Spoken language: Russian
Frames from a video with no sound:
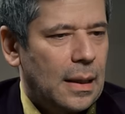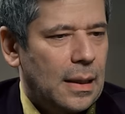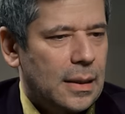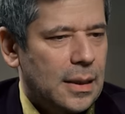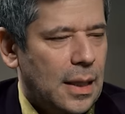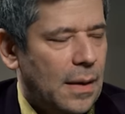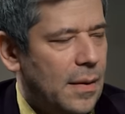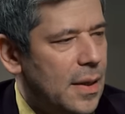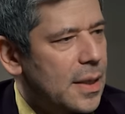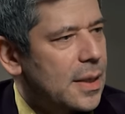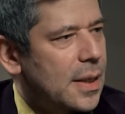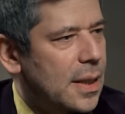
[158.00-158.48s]

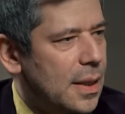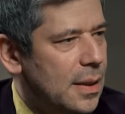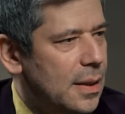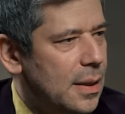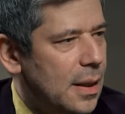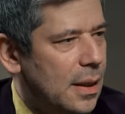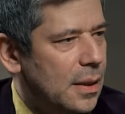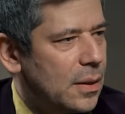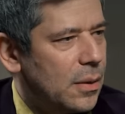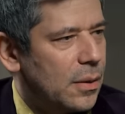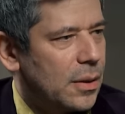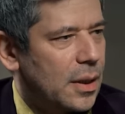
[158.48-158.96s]
советской
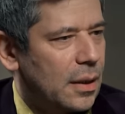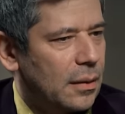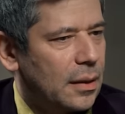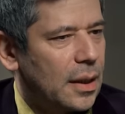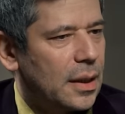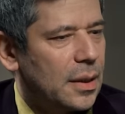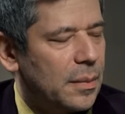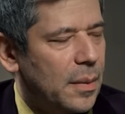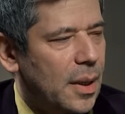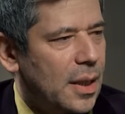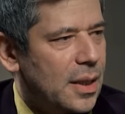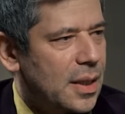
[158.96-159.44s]
идеологии,
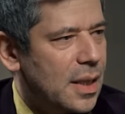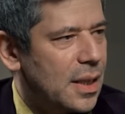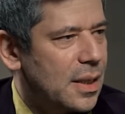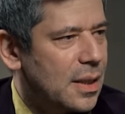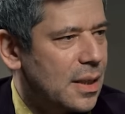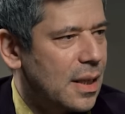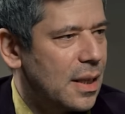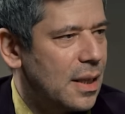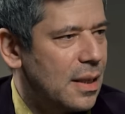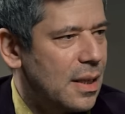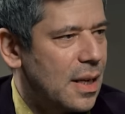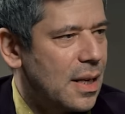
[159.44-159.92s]
этой
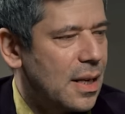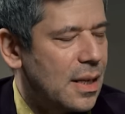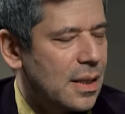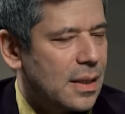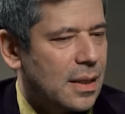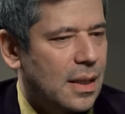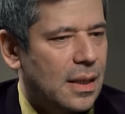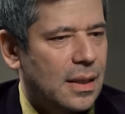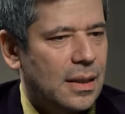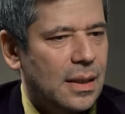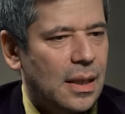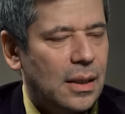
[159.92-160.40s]

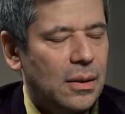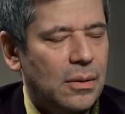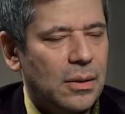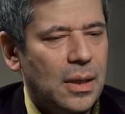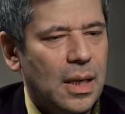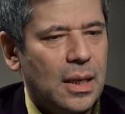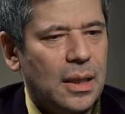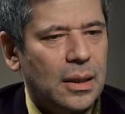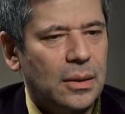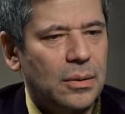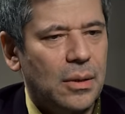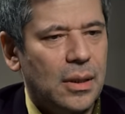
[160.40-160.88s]
марксистско-ленинской
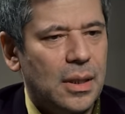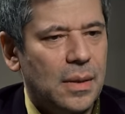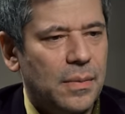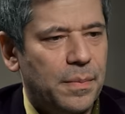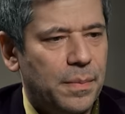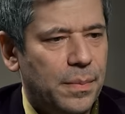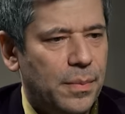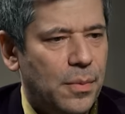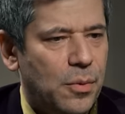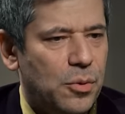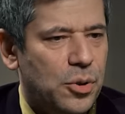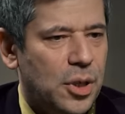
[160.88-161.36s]
идеологии, которая
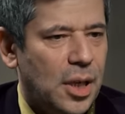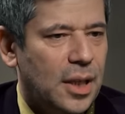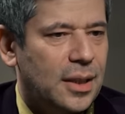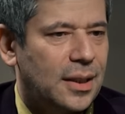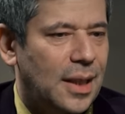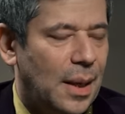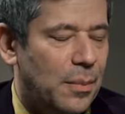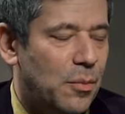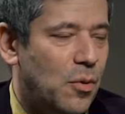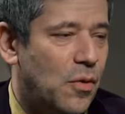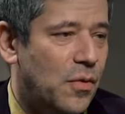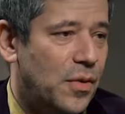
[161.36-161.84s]
уже к
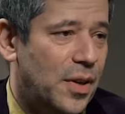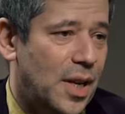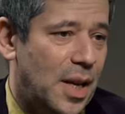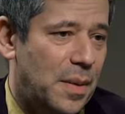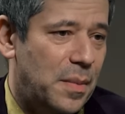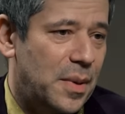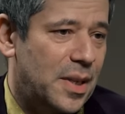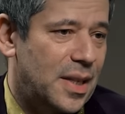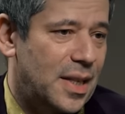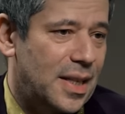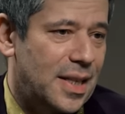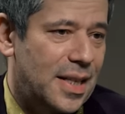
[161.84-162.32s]
тому
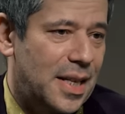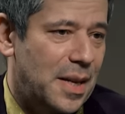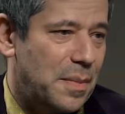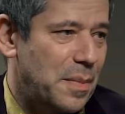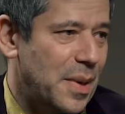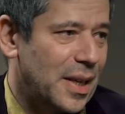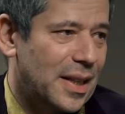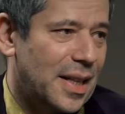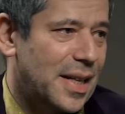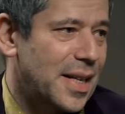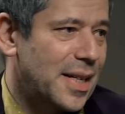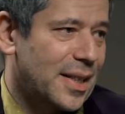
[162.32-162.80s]
времени не
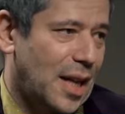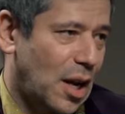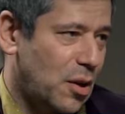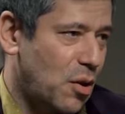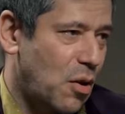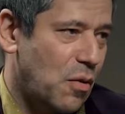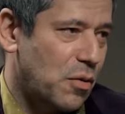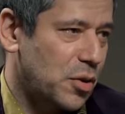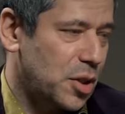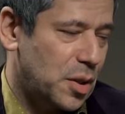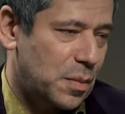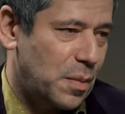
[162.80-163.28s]
имела
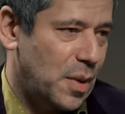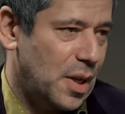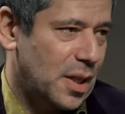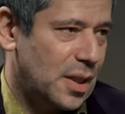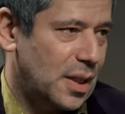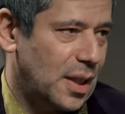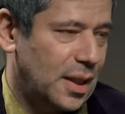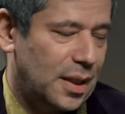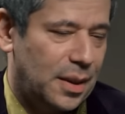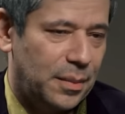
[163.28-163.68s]
никакого смысла.